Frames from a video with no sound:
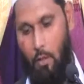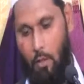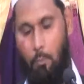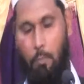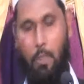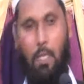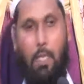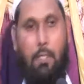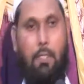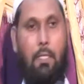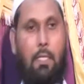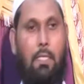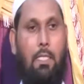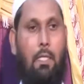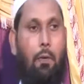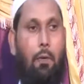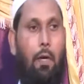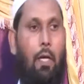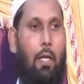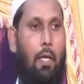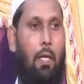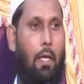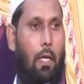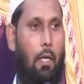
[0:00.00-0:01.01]
बड़ा अच्छा
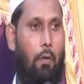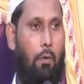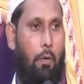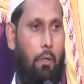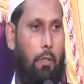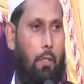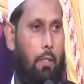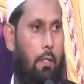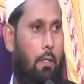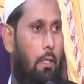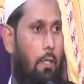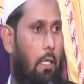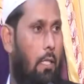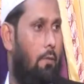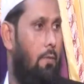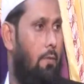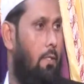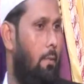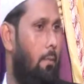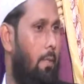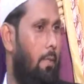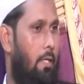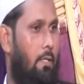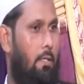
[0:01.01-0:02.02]
सवाल है खातन की तरफ
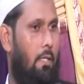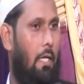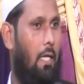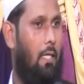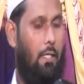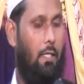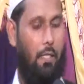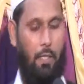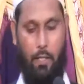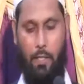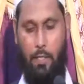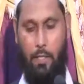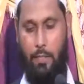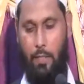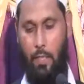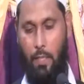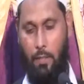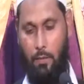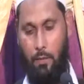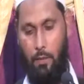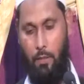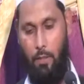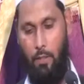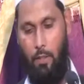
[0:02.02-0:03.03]
से बड़ी सादगी के
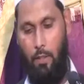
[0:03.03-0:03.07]
साथ